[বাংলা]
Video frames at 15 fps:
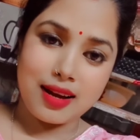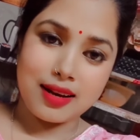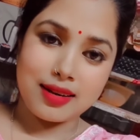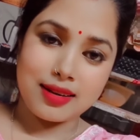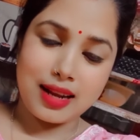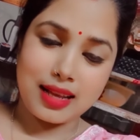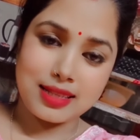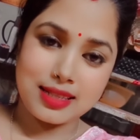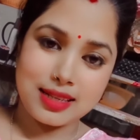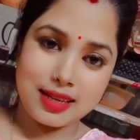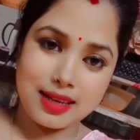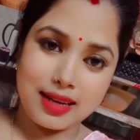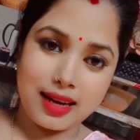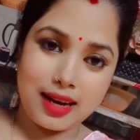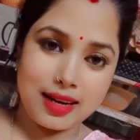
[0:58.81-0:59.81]
আর
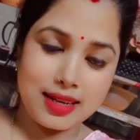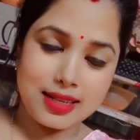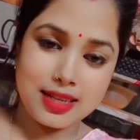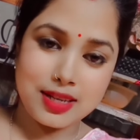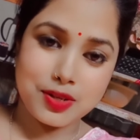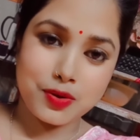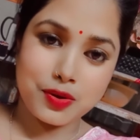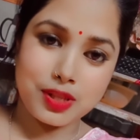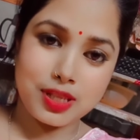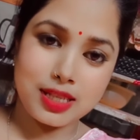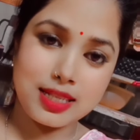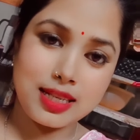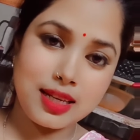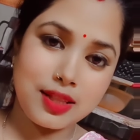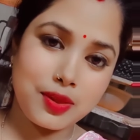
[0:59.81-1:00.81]
আজকে এখানেই শেষ করে
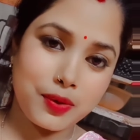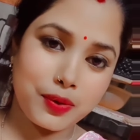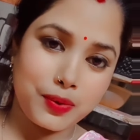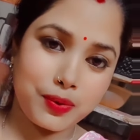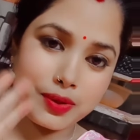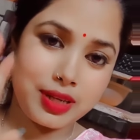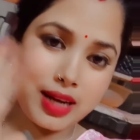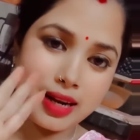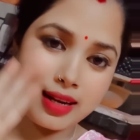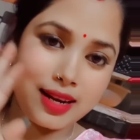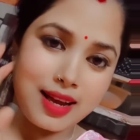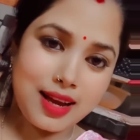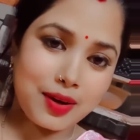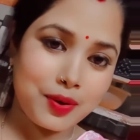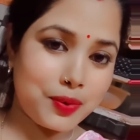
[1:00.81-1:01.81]
দিচ্ছি তো
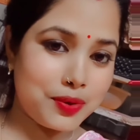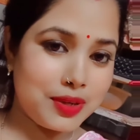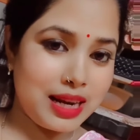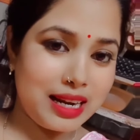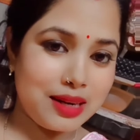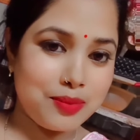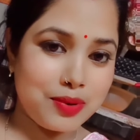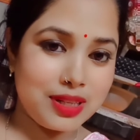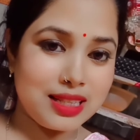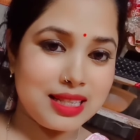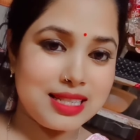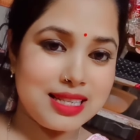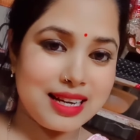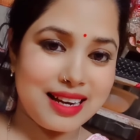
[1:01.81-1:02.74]
টাটা গুড নাইট বলে দিচ্ছি